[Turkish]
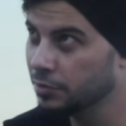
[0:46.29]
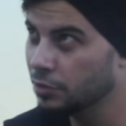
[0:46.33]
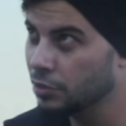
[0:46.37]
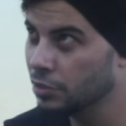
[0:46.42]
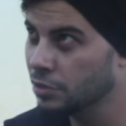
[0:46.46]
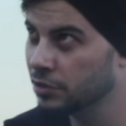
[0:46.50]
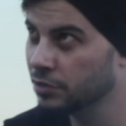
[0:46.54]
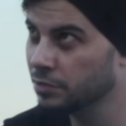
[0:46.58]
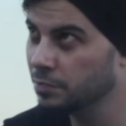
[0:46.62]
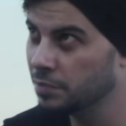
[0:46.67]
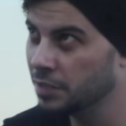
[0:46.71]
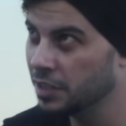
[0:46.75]

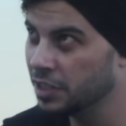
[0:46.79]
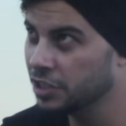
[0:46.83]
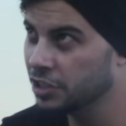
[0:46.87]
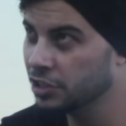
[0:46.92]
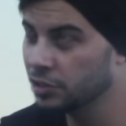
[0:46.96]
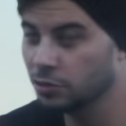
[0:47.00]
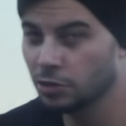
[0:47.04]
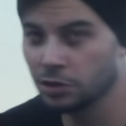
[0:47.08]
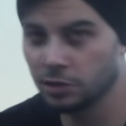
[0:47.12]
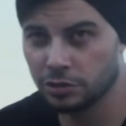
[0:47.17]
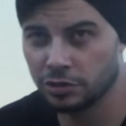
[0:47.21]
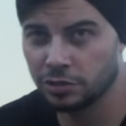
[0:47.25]
4
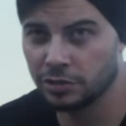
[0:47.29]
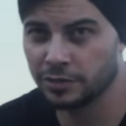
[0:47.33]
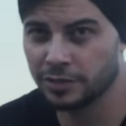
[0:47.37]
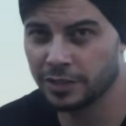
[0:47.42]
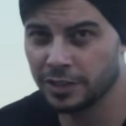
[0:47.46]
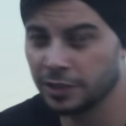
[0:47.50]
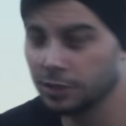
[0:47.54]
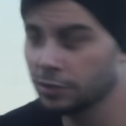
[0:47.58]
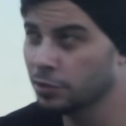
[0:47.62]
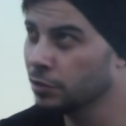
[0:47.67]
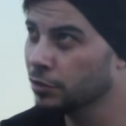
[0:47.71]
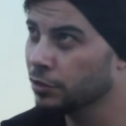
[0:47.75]
5 4 yıl
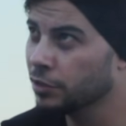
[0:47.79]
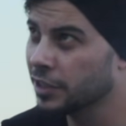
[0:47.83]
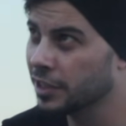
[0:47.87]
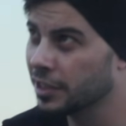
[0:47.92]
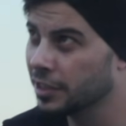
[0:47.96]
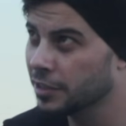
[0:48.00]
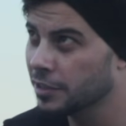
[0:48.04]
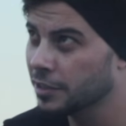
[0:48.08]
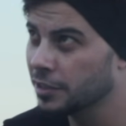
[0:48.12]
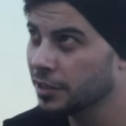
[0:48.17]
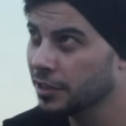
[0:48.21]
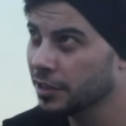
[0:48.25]
falan oldu
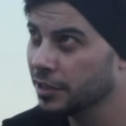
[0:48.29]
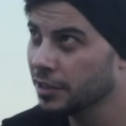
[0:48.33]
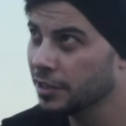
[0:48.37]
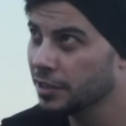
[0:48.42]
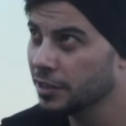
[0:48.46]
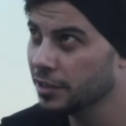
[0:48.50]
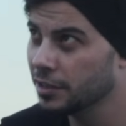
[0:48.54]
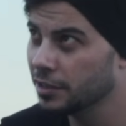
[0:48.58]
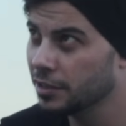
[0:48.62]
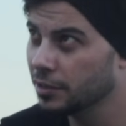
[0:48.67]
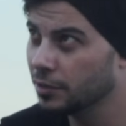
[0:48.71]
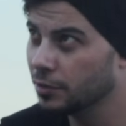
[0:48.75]
herhalde. 6'yı
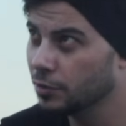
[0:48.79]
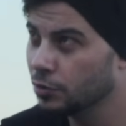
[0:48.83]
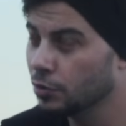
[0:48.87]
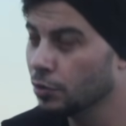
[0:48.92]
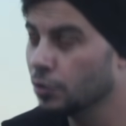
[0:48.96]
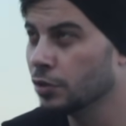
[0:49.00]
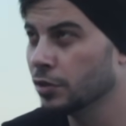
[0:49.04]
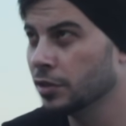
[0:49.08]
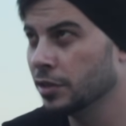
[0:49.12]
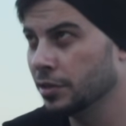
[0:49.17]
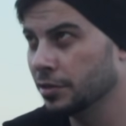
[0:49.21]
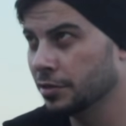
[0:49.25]
geçiyor.
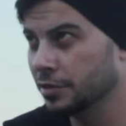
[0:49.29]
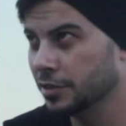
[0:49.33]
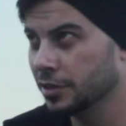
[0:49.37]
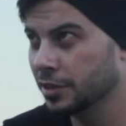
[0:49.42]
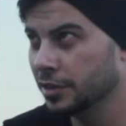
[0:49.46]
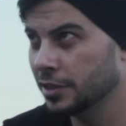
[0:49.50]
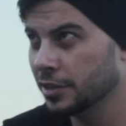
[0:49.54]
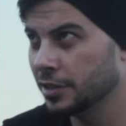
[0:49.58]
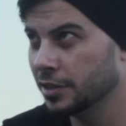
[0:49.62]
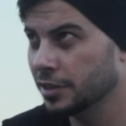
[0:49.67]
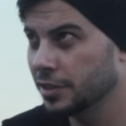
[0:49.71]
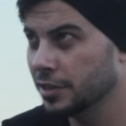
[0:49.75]
Yok lan o
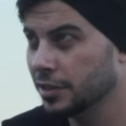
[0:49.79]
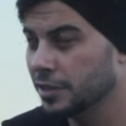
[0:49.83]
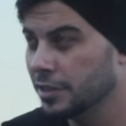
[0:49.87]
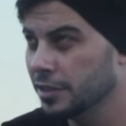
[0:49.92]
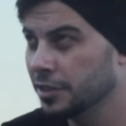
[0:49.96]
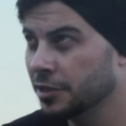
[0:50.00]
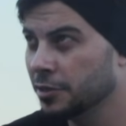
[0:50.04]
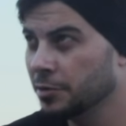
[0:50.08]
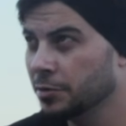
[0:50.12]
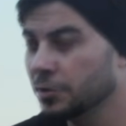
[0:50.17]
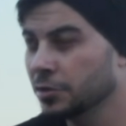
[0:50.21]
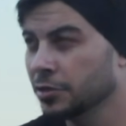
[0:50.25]
dedi.
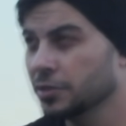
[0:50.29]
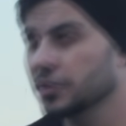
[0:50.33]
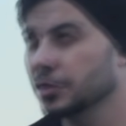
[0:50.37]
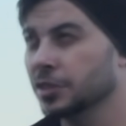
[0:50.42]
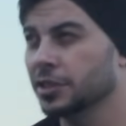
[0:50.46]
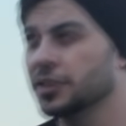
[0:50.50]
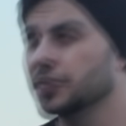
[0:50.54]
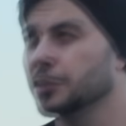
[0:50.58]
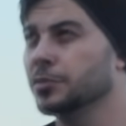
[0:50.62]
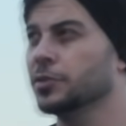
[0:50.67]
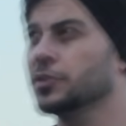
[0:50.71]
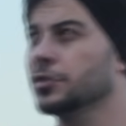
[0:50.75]
2010,
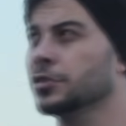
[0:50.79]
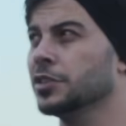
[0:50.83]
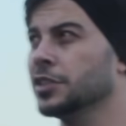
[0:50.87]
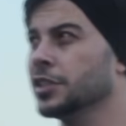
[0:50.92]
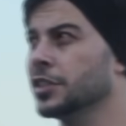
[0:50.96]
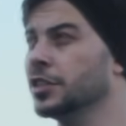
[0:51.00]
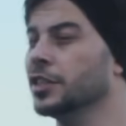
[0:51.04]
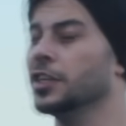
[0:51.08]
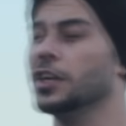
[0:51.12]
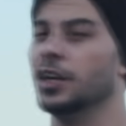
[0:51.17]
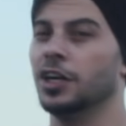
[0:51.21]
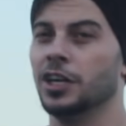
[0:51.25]
Altı yıl,
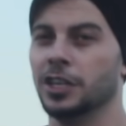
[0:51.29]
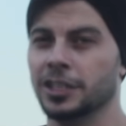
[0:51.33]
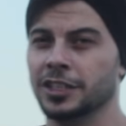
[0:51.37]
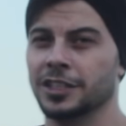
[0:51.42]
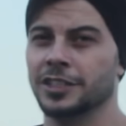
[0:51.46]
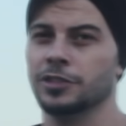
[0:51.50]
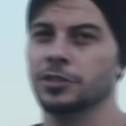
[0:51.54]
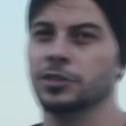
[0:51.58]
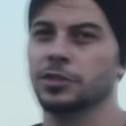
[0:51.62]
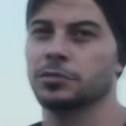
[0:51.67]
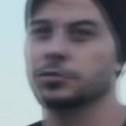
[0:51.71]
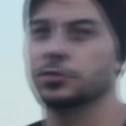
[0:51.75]
2017 baktım.
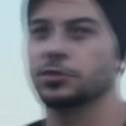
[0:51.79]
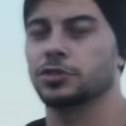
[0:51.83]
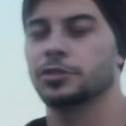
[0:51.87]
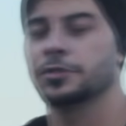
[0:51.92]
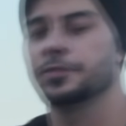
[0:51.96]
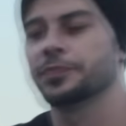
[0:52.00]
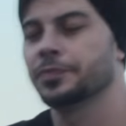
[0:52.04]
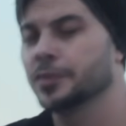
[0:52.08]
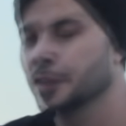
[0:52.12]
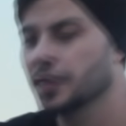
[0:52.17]
6 yıl olmuş.